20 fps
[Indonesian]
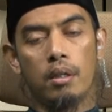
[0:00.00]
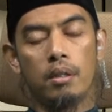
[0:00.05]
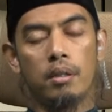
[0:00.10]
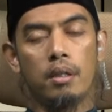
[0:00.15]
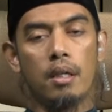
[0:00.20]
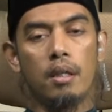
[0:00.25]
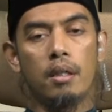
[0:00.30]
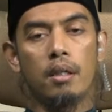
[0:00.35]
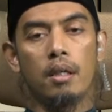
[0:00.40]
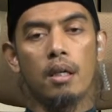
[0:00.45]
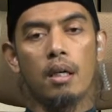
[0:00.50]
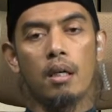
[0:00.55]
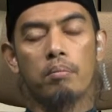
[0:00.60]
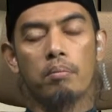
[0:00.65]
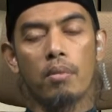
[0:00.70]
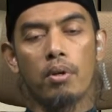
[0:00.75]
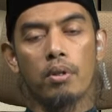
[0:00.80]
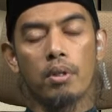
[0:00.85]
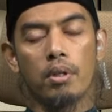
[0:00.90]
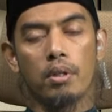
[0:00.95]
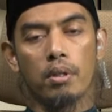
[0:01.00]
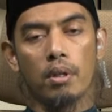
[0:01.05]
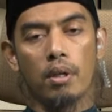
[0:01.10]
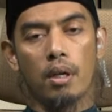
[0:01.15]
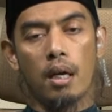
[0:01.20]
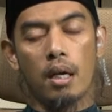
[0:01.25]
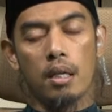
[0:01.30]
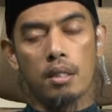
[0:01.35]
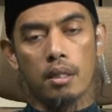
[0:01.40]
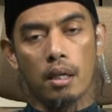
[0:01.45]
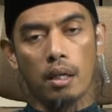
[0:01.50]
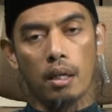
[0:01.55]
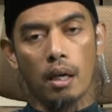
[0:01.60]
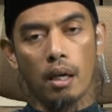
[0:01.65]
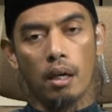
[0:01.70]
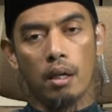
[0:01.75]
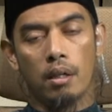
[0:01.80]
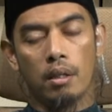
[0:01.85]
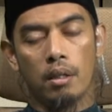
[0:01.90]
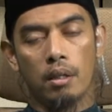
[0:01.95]
dan dengan mau'izah
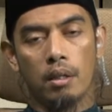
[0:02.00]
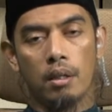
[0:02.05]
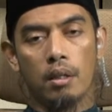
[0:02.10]
hasanah